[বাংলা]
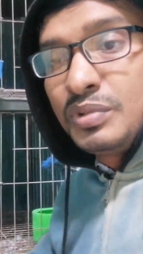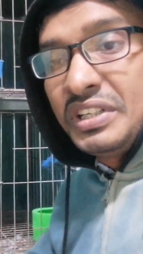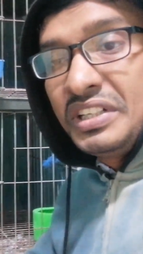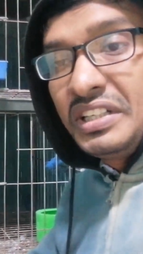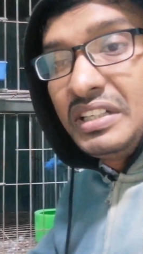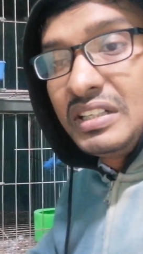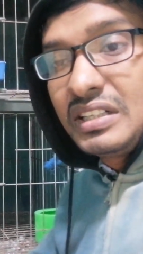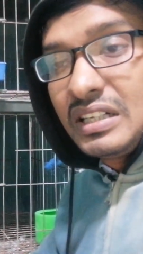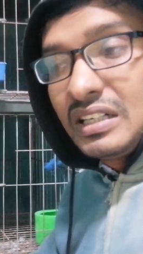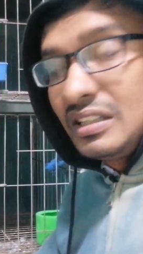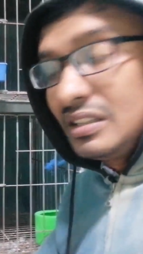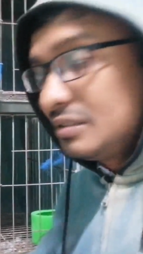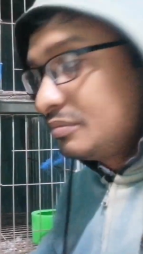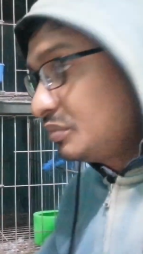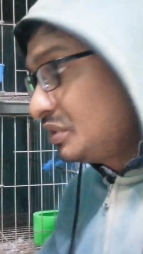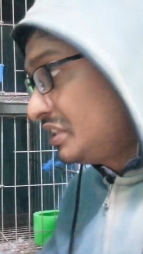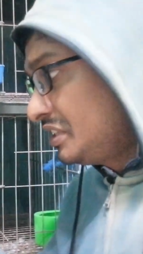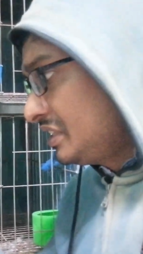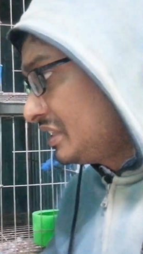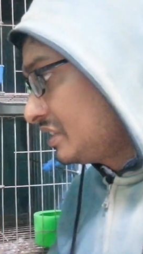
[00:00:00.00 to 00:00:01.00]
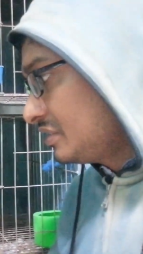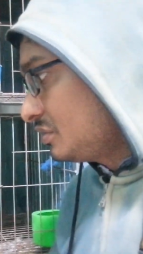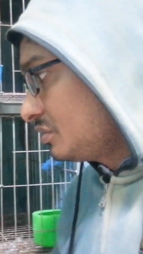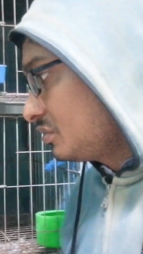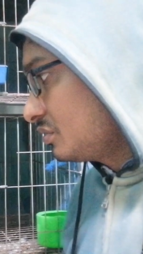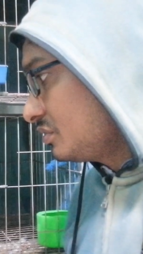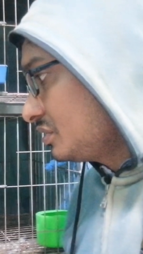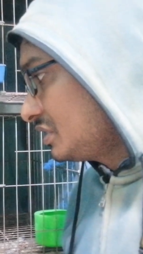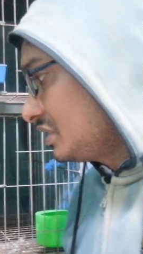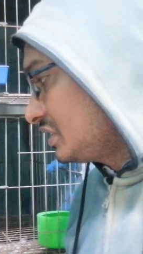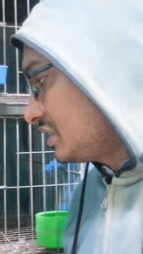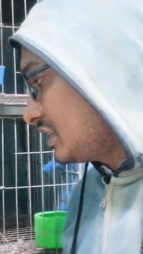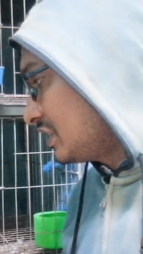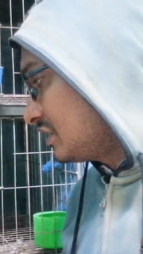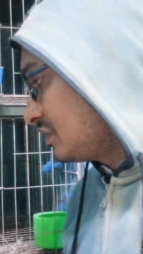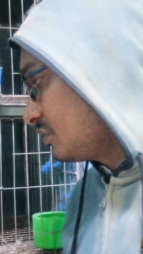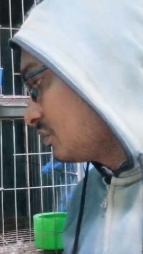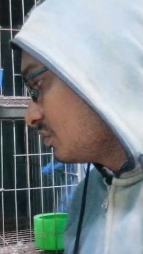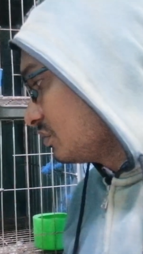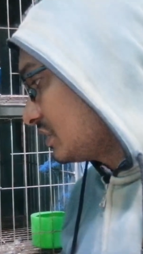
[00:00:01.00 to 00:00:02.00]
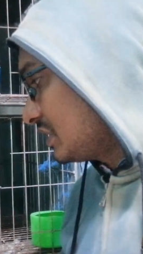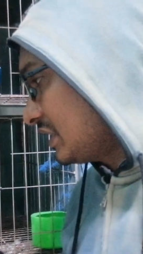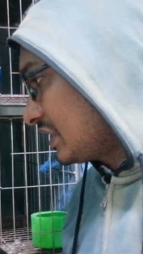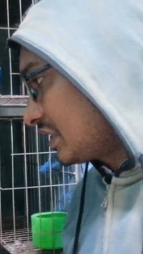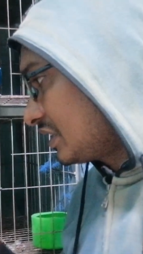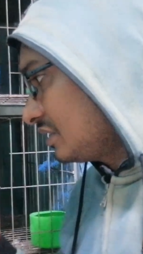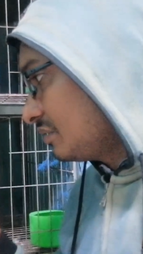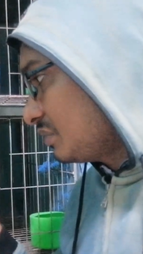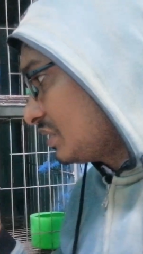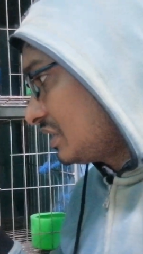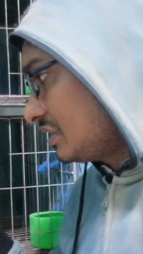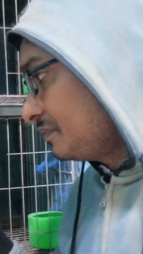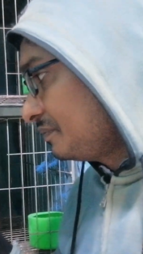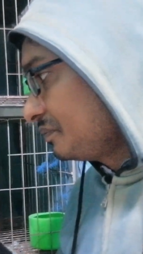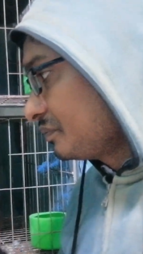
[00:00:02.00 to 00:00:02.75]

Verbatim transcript: ব্রিডিং কার্ড ব্রিডিংয়ের জন্য যেই কার্ডগুলো থাকে বা